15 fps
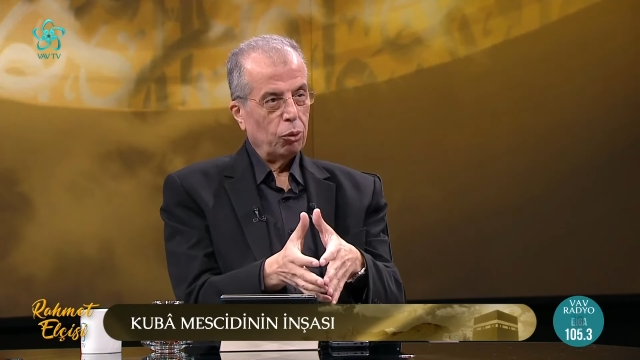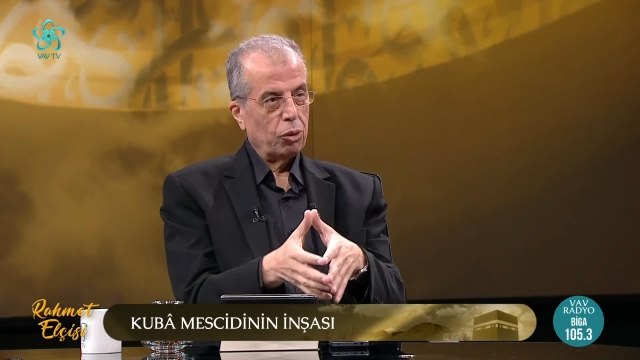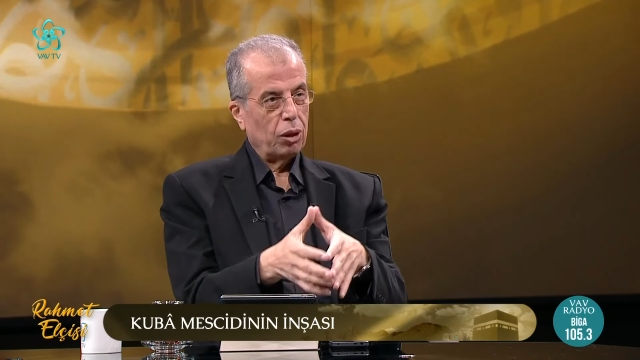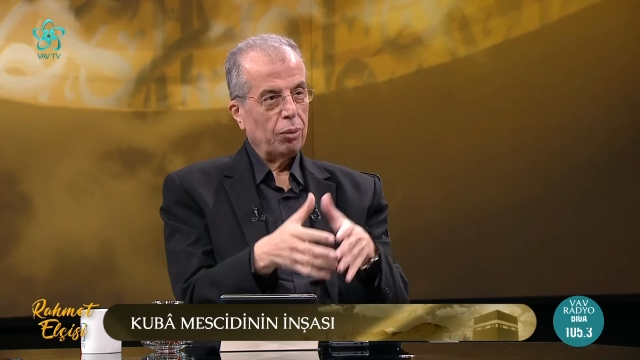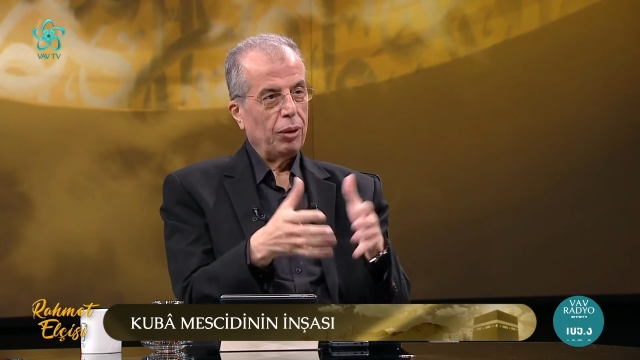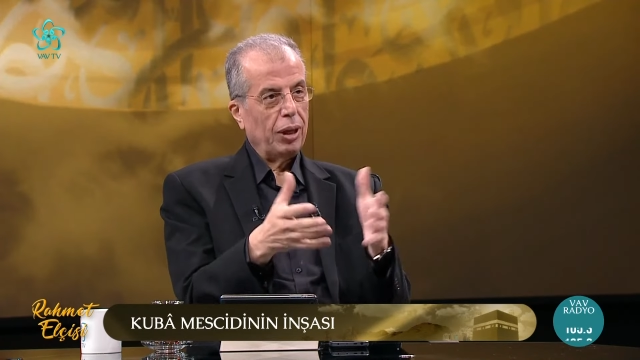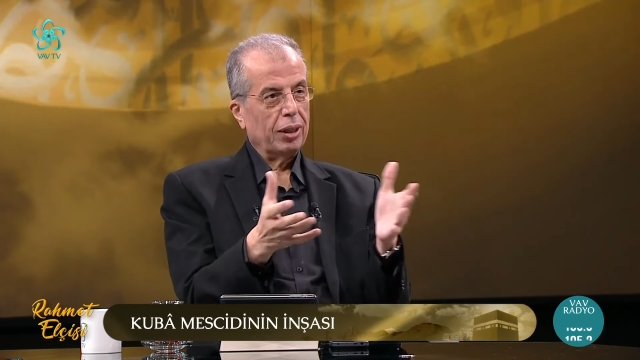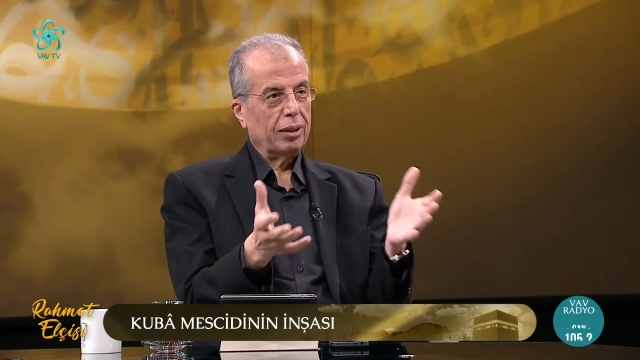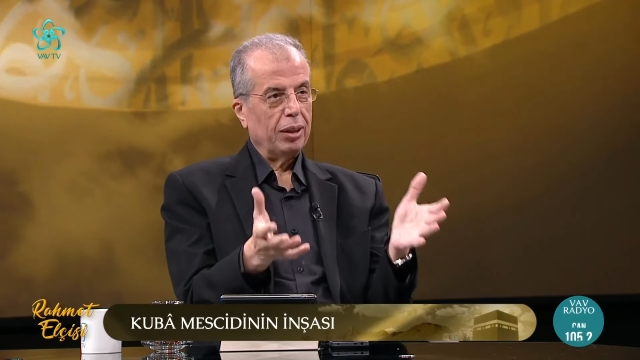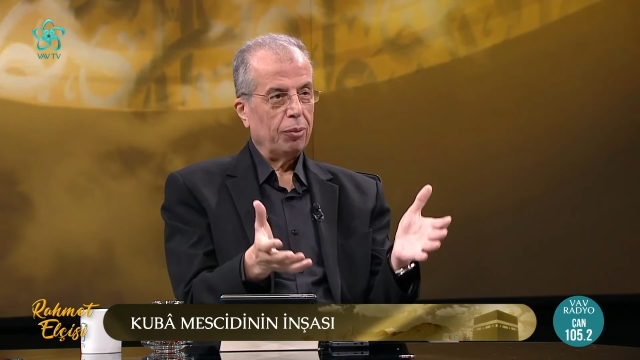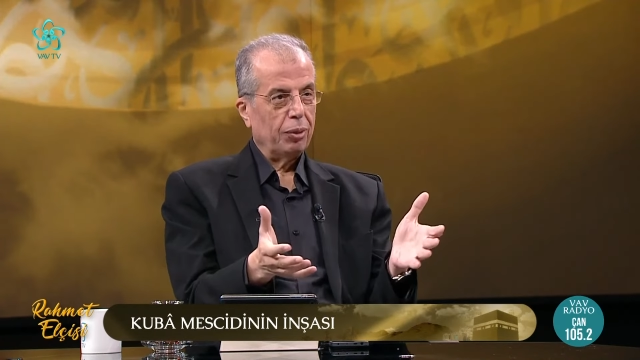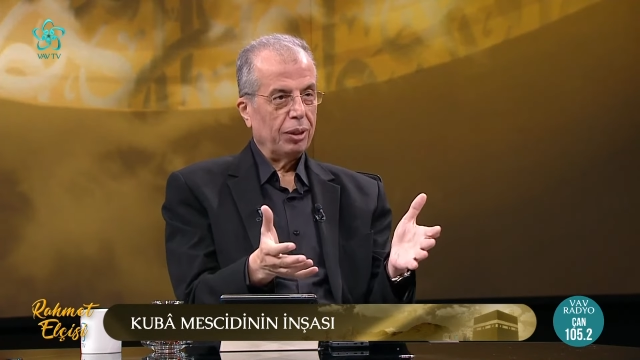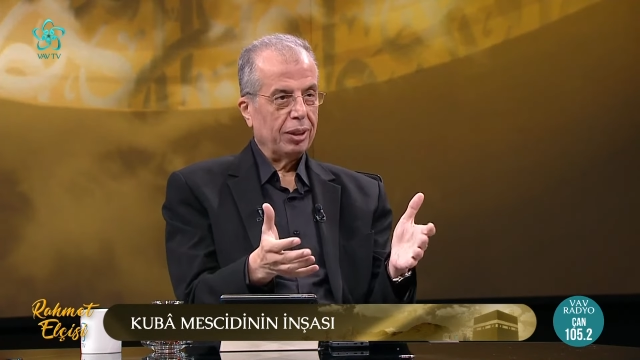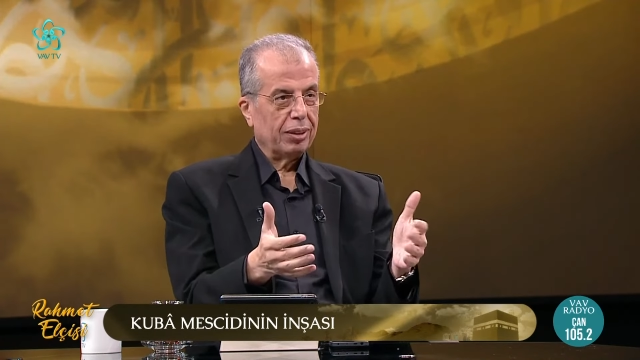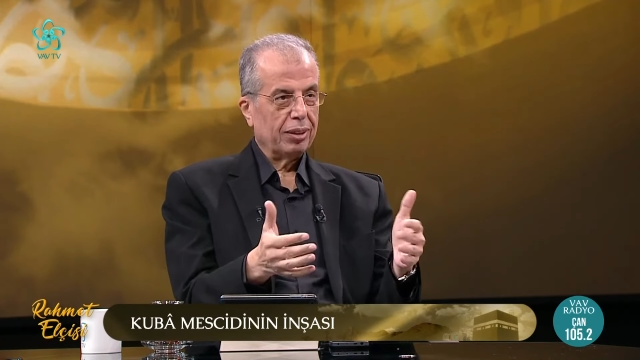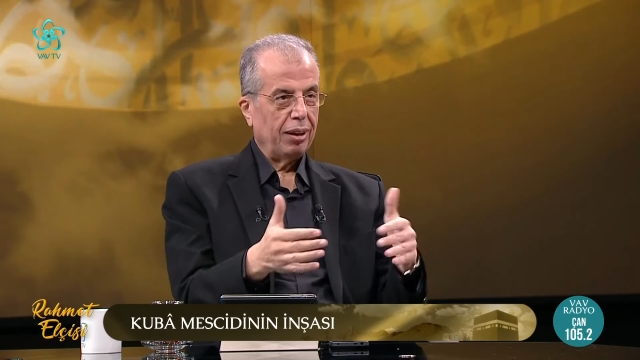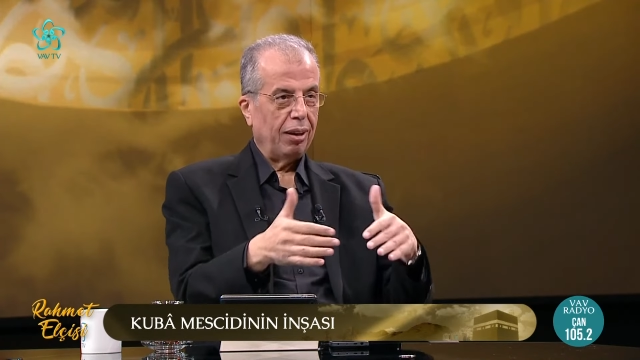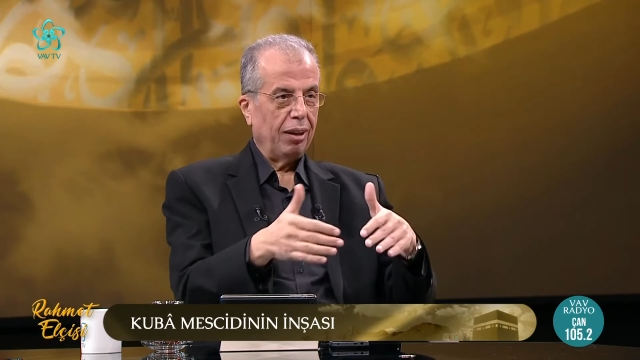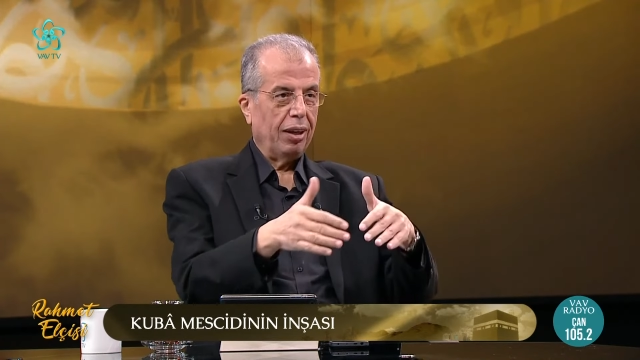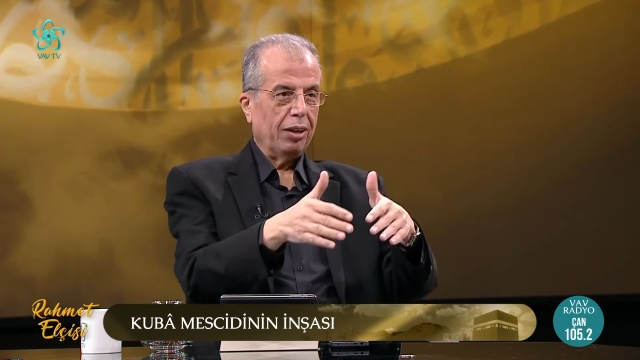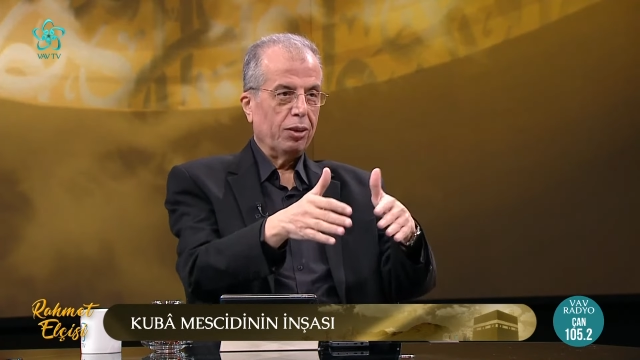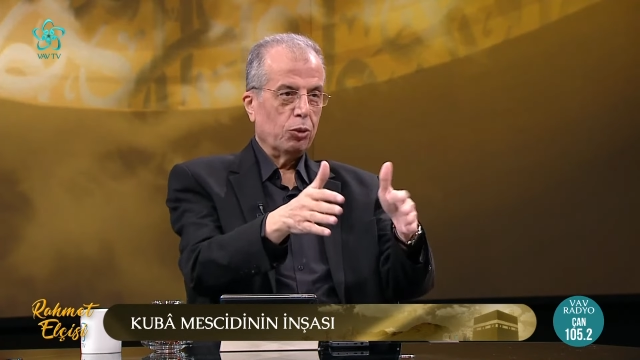cemaatle birlikte.
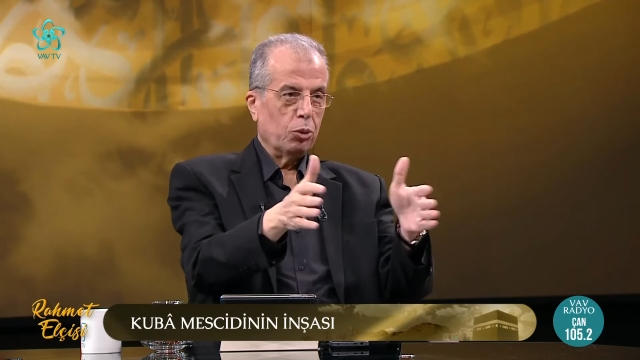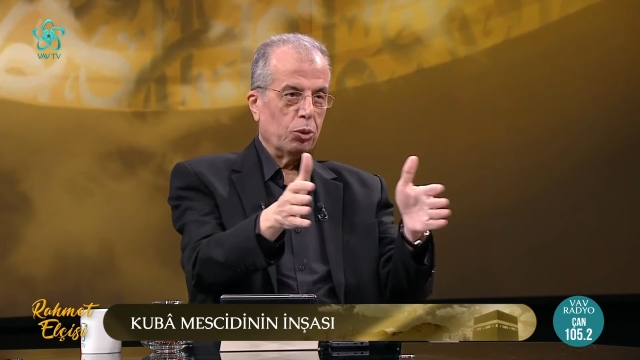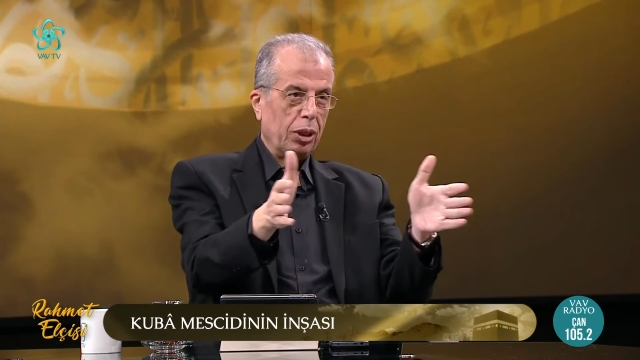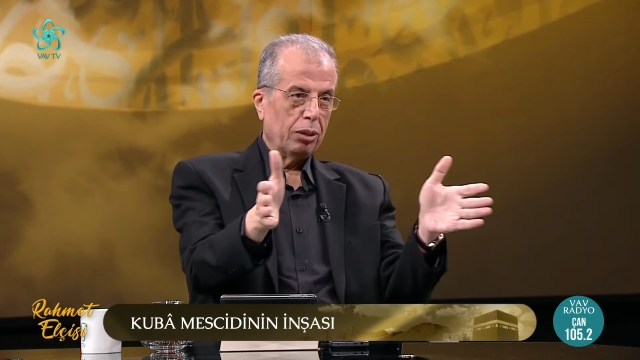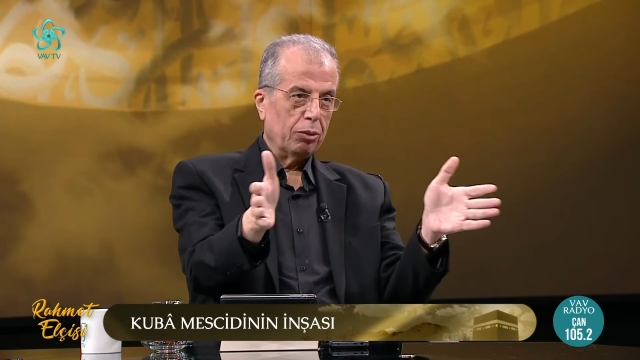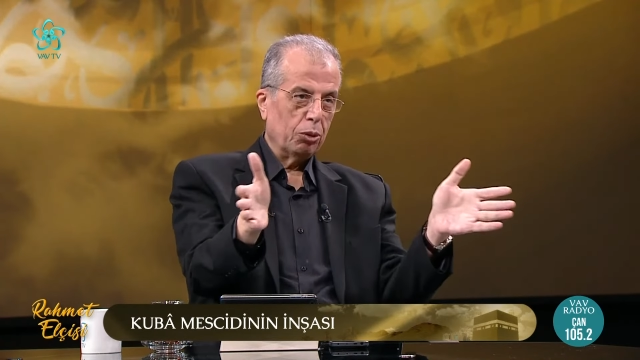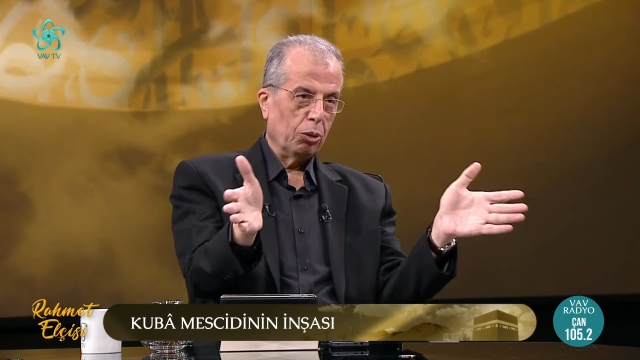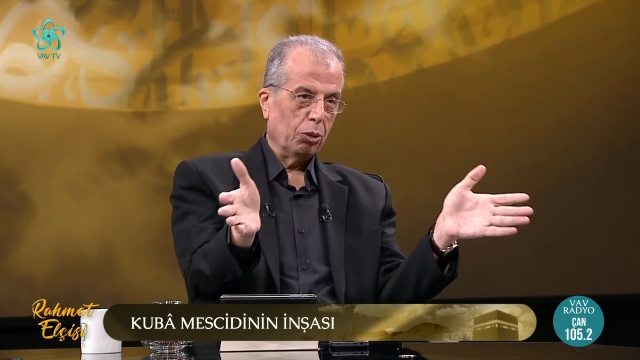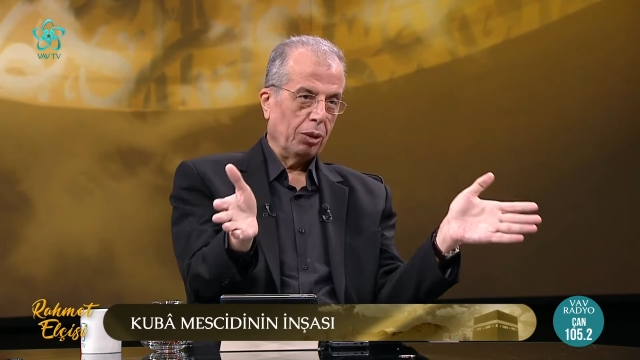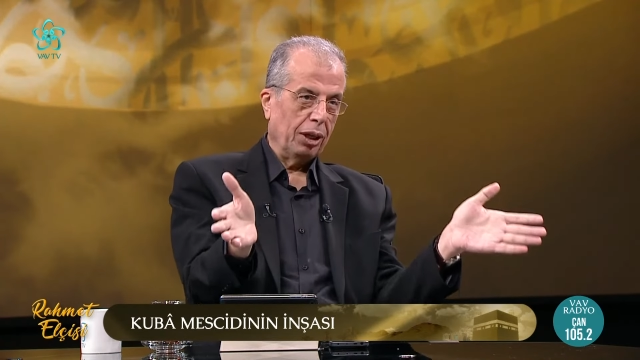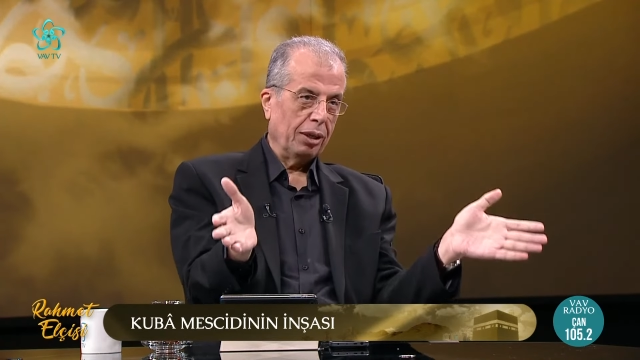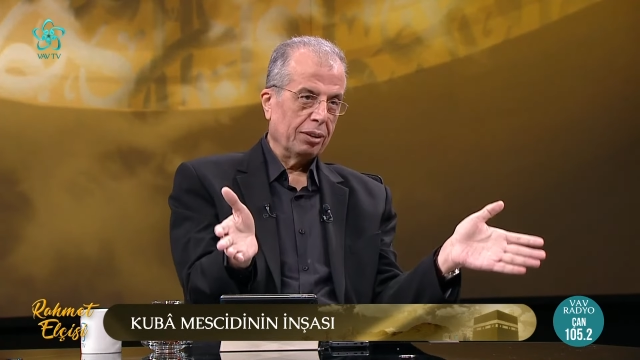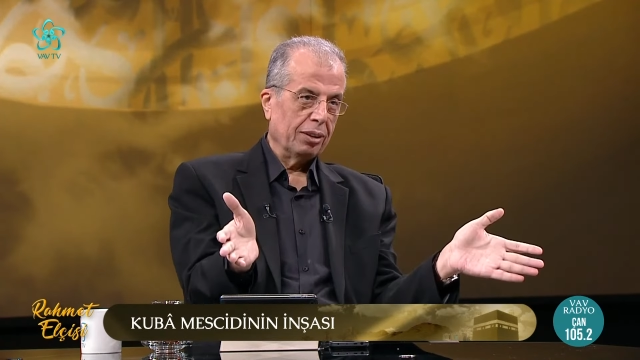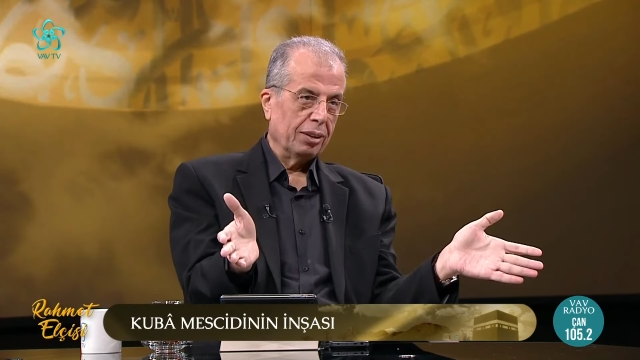Alanı düzeltiyorlar,